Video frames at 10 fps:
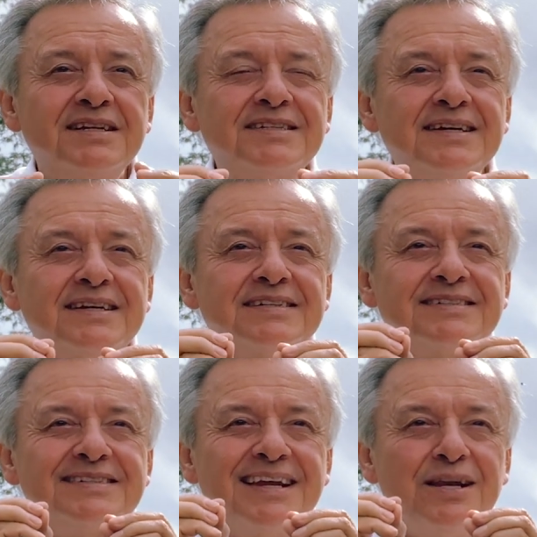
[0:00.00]
ser
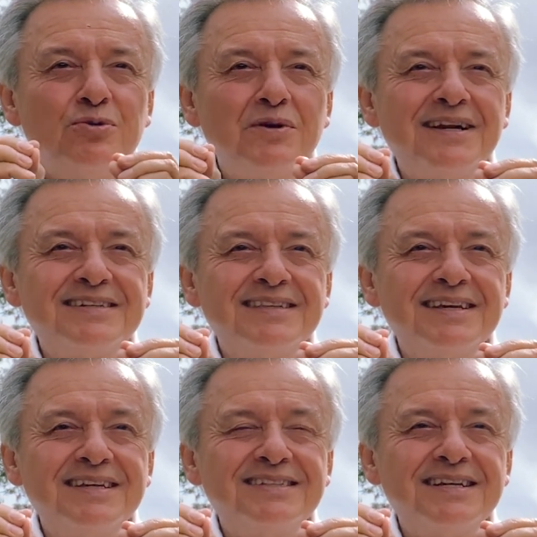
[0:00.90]
células
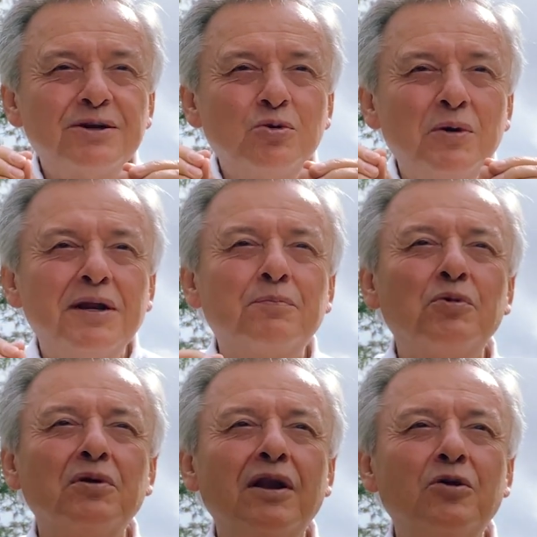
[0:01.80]
de ese
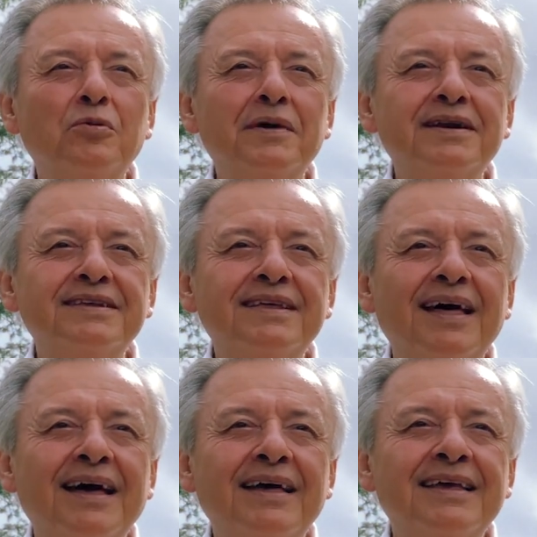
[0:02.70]
cuerpo de la
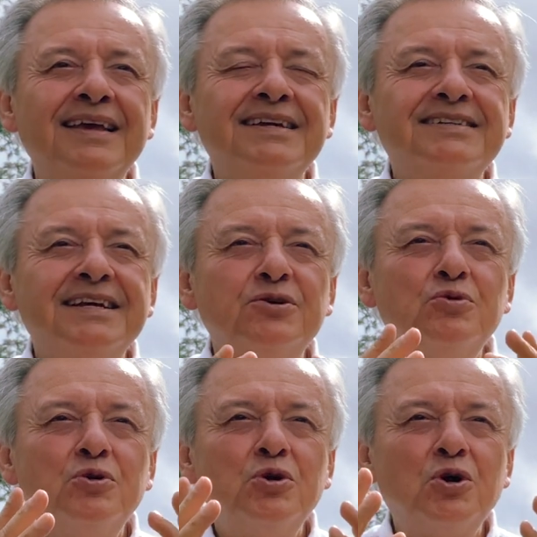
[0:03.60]
humanidad, ser
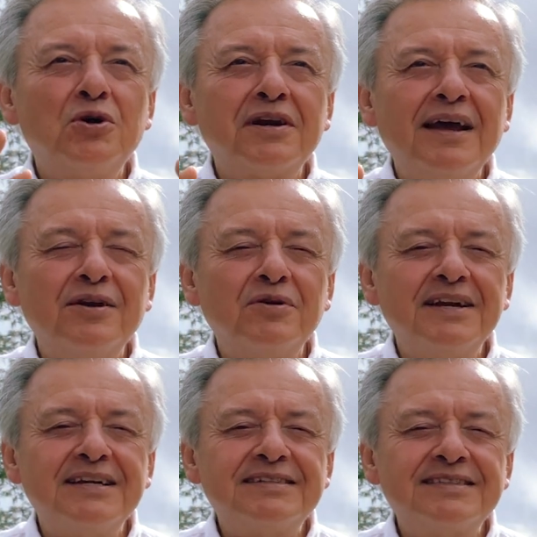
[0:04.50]
un órgano
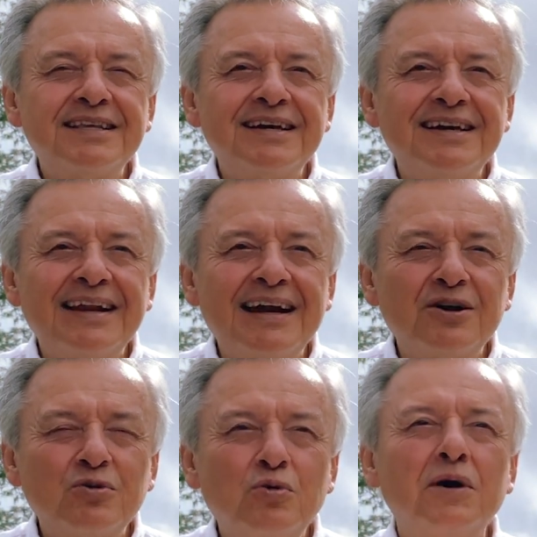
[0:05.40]
en este
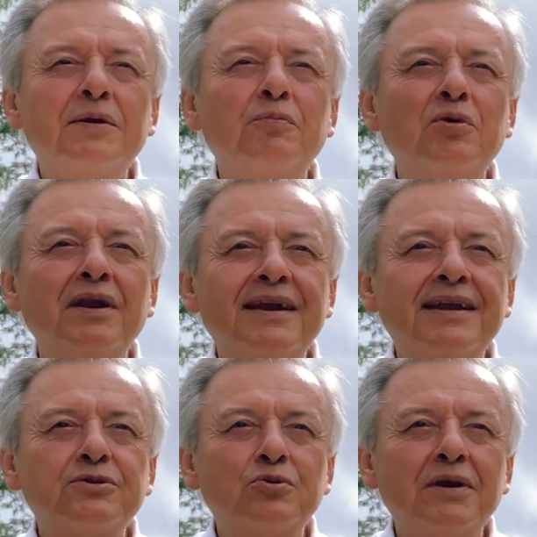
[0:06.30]
gran cuerpo de la
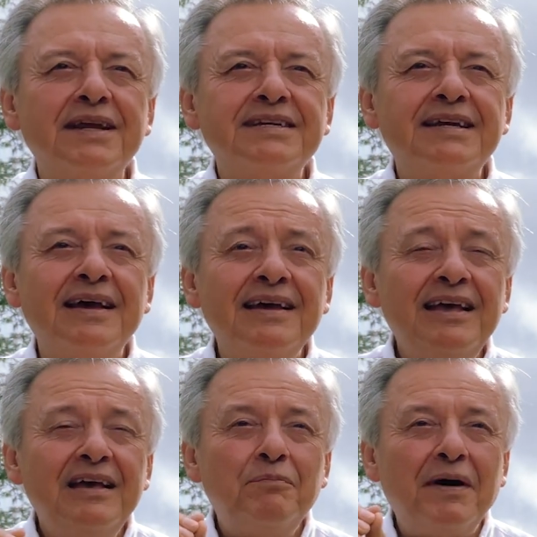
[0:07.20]
naturaleza
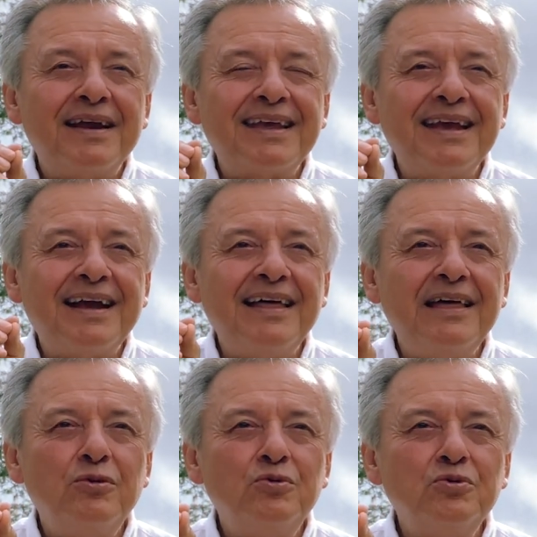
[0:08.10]
para que
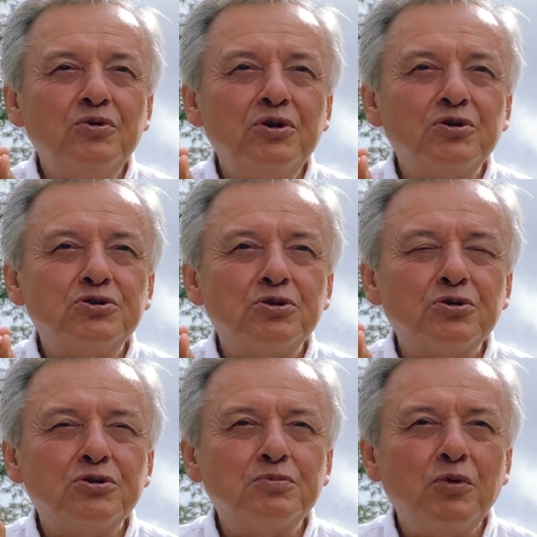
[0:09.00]
cada uno de
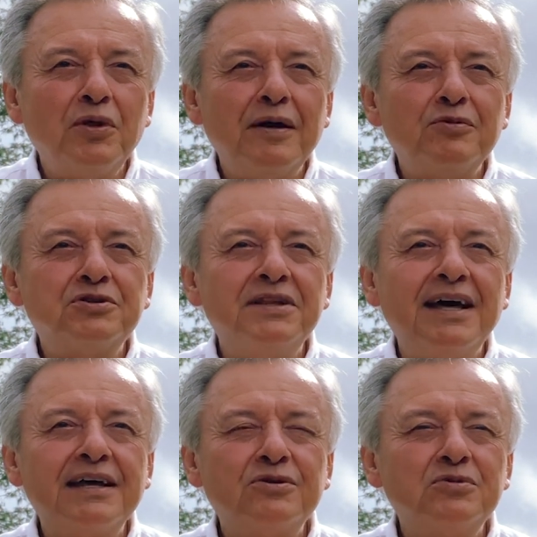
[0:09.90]
nosotros podamos
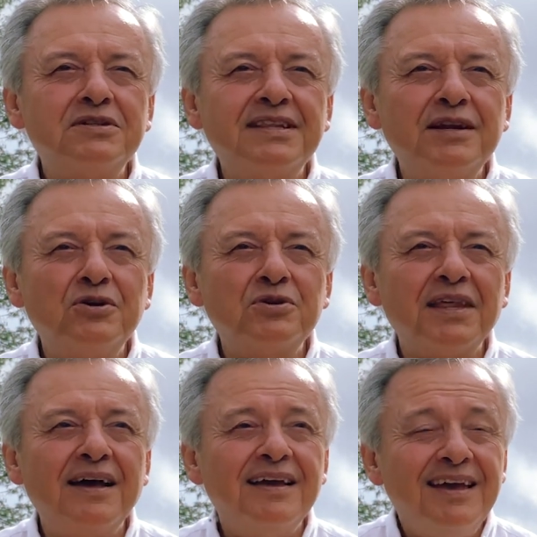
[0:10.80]
dar nuestra
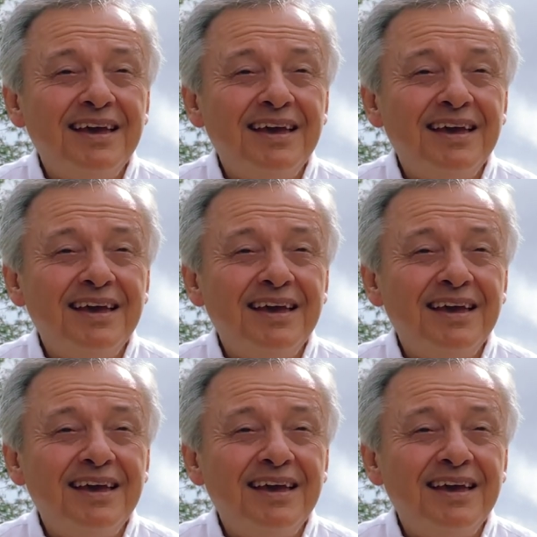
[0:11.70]
nota.